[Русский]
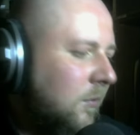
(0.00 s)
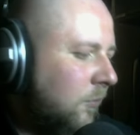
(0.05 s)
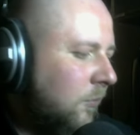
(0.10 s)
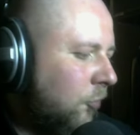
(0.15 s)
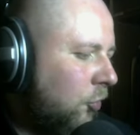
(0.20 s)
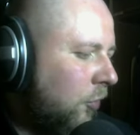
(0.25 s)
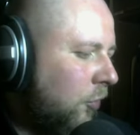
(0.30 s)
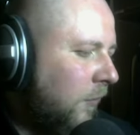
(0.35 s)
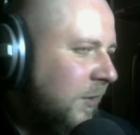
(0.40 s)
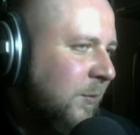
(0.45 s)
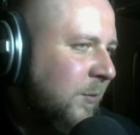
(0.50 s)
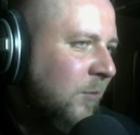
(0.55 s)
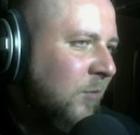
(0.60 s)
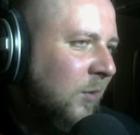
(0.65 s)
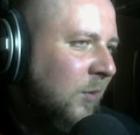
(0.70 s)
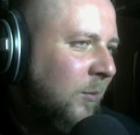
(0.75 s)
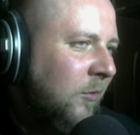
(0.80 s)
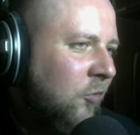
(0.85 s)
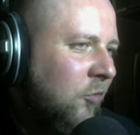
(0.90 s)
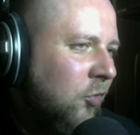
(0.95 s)
Ну чё, возьмем
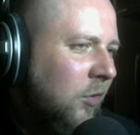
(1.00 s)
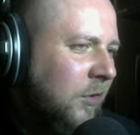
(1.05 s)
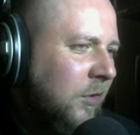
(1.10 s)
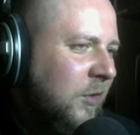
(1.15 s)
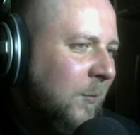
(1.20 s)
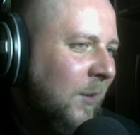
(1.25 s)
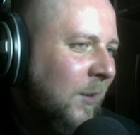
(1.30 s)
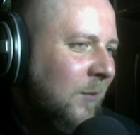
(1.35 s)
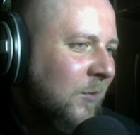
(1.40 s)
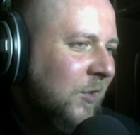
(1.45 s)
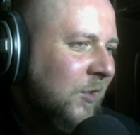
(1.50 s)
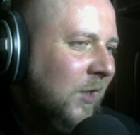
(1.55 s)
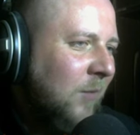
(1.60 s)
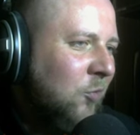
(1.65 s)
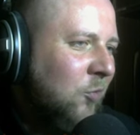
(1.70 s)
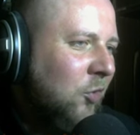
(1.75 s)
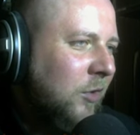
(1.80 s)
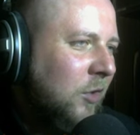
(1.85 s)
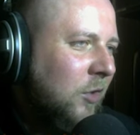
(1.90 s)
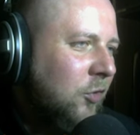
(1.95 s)
дробовичок, теперь мы
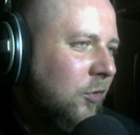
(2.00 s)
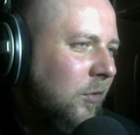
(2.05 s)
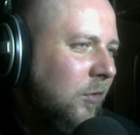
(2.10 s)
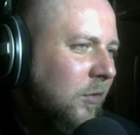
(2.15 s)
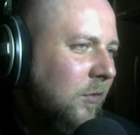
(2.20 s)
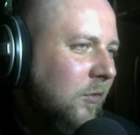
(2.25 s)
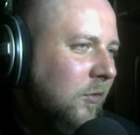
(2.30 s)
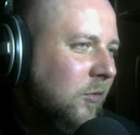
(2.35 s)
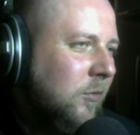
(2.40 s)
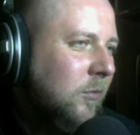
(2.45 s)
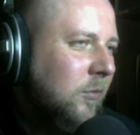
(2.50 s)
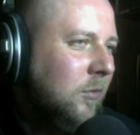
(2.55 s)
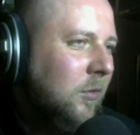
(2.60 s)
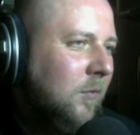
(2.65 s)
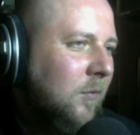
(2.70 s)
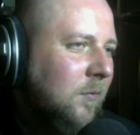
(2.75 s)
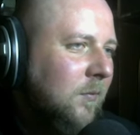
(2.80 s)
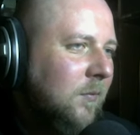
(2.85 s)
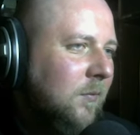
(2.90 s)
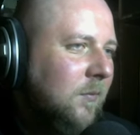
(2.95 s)
знаем, что нас ждет за
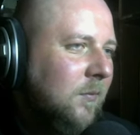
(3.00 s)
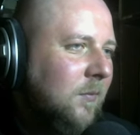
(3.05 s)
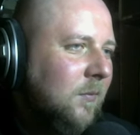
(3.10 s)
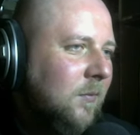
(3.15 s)
углом.